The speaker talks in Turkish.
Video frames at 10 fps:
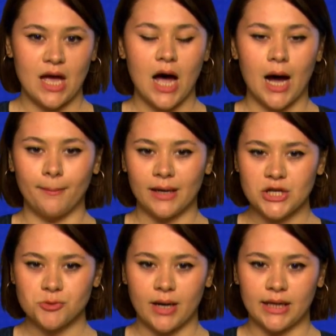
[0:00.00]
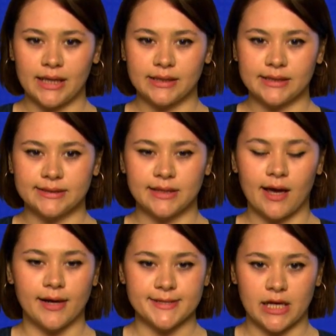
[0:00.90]
Ambalaj
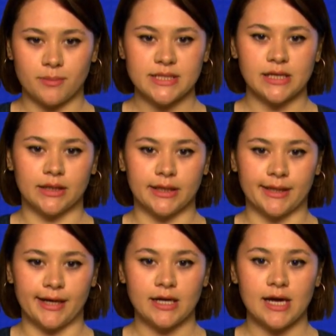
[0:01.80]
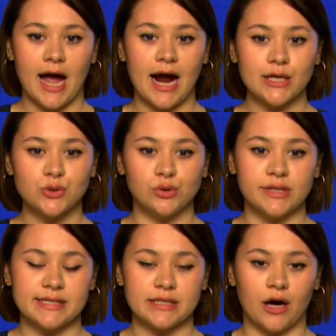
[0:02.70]
maliyetlerinde azalma sağlanarak her türlü
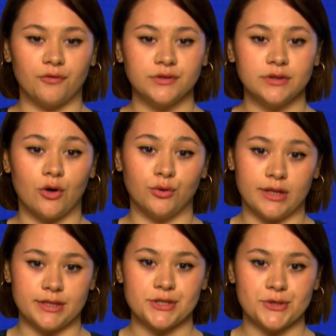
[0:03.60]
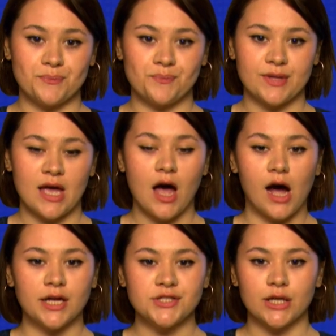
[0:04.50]
israfın önlenir.
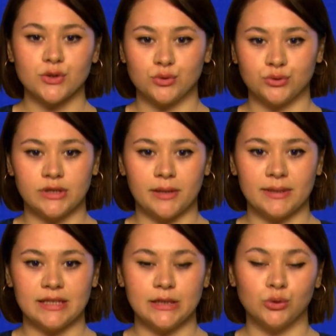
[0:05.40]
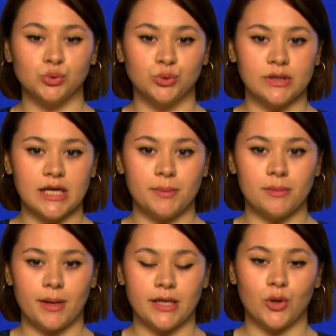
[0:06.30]
Ancak sürdürülebilirliği
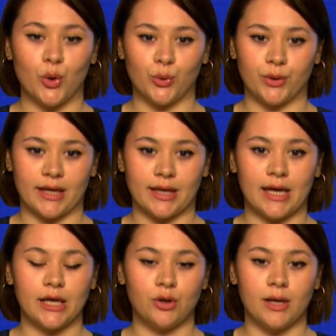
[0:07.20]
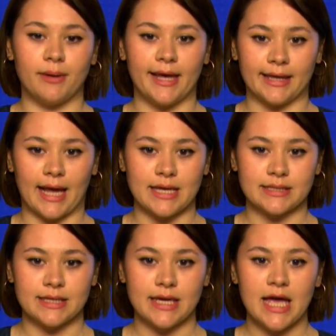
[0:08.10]
uygulayabilmenin önündeki en önemli engel
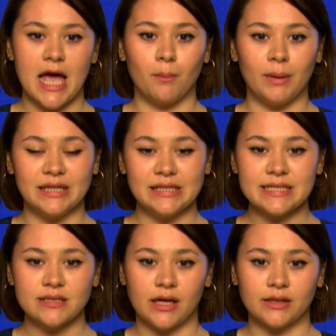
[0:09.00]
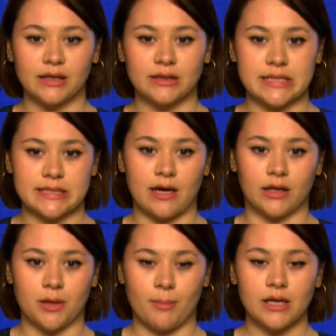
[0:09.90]
ise belirli standartları
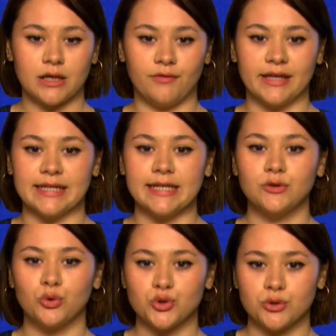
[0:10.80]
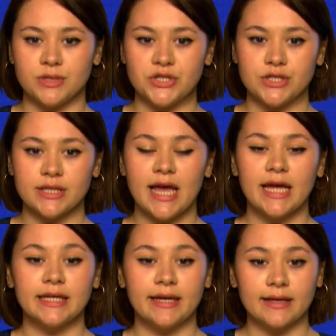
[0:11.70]
sağlamak ve geri dönüşüm için
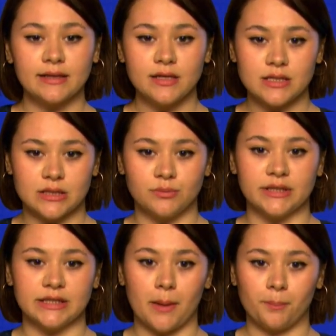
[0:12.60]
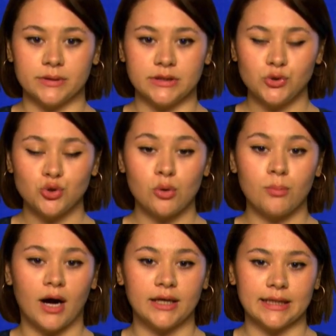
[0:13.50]
gerekli yatırımları yapmanın çok
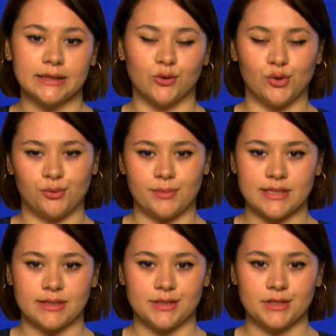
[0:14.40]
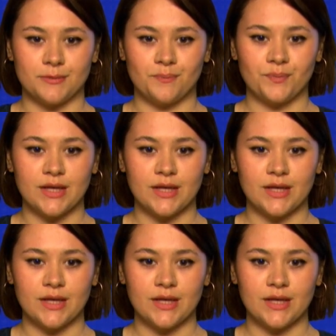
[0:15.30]
maliyetli görünmesidir.